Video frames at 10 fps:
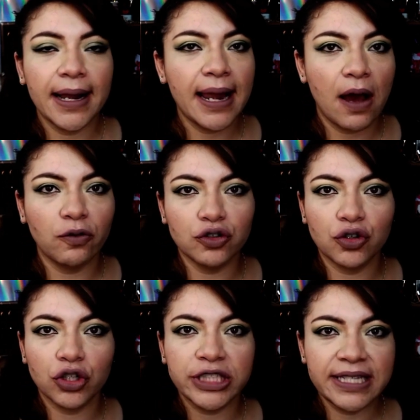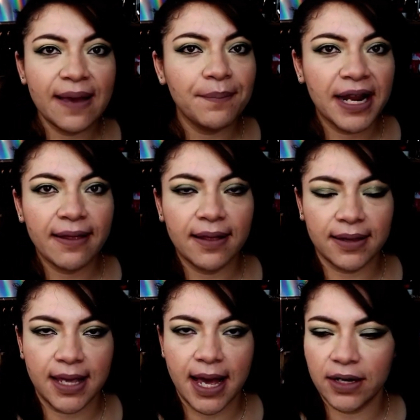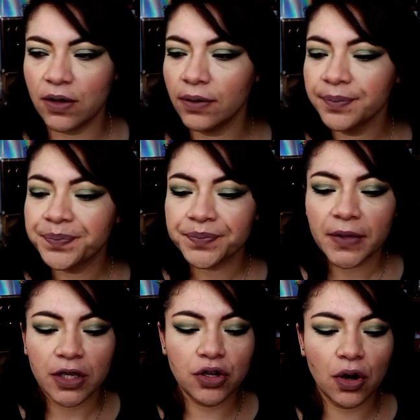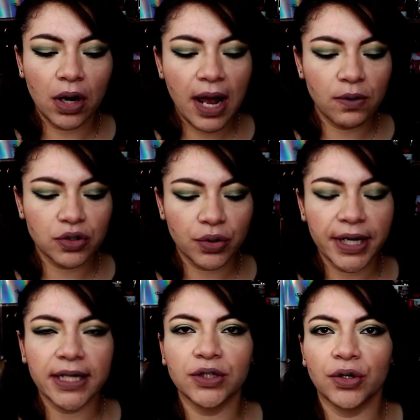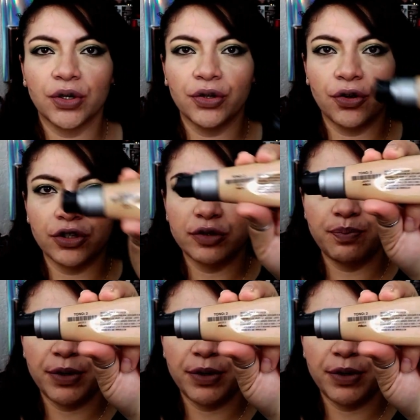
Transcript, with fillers: la uso siempre de diario. Yo la uso en el tono 2